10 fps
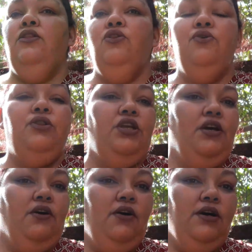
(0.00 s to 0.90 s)

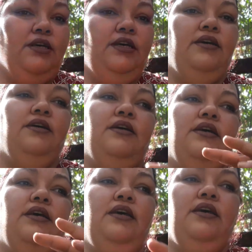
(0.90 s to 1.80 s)
nutriorque
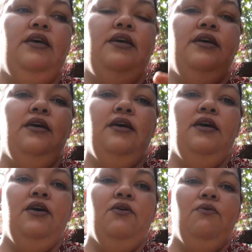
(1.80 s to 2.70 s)
e
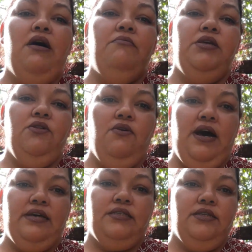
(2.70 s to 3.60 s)
o
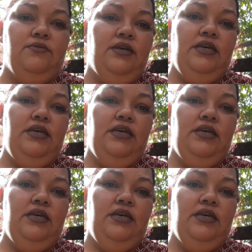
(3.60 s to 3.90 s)
aminoácido.